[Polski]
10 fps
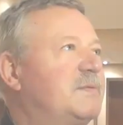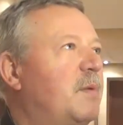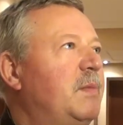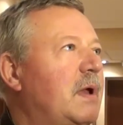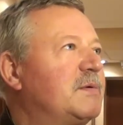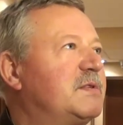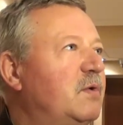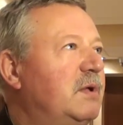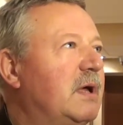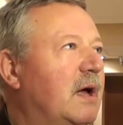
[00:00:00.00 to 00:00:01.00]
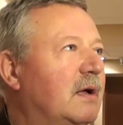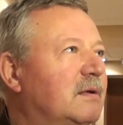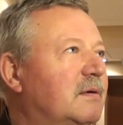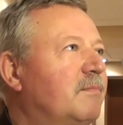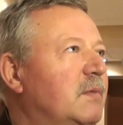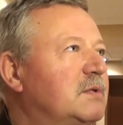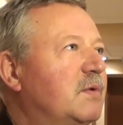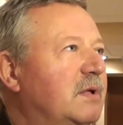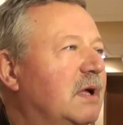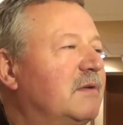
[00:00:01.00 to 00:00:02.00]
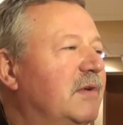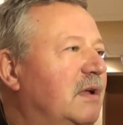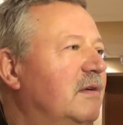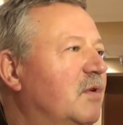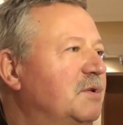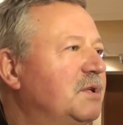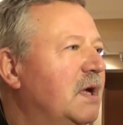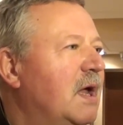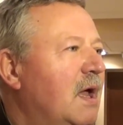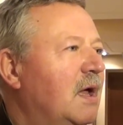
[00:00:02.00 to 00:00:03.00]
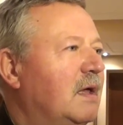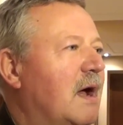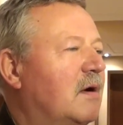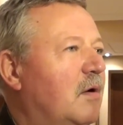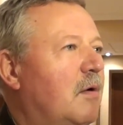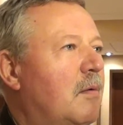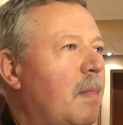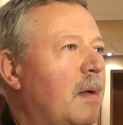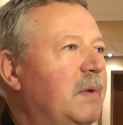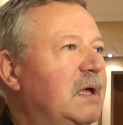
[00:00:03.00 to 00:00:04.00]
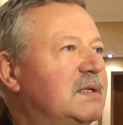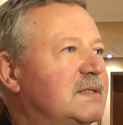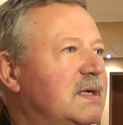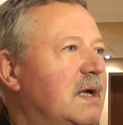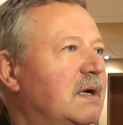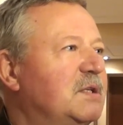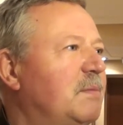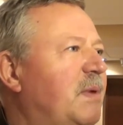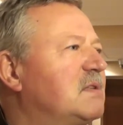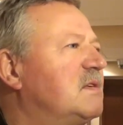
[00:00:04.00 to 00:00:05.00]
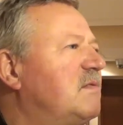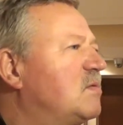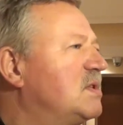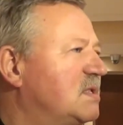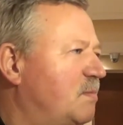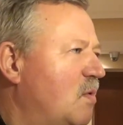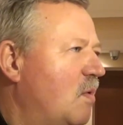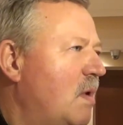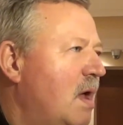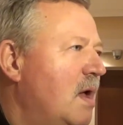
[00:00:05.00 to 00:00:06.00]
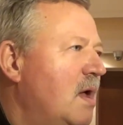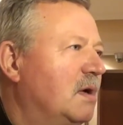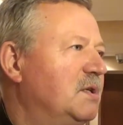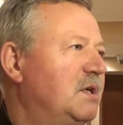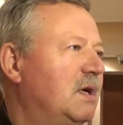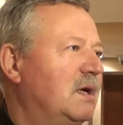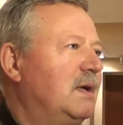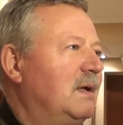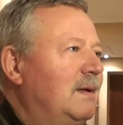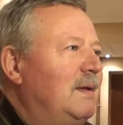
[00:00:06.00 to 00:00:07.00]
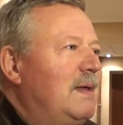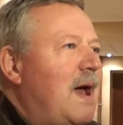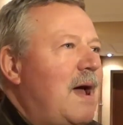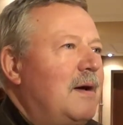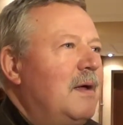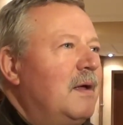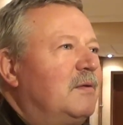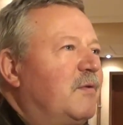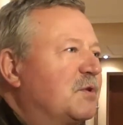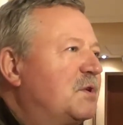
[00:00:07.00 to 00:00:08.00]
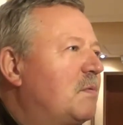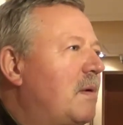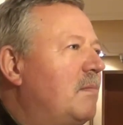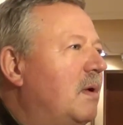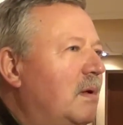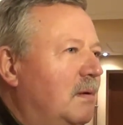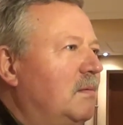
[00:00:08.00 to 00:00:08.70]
wspominam swój teatr, swój teatr Wielkiej Wodzi, jako miejsce, gdzie pracował zespół, gdzie ja tworzyłem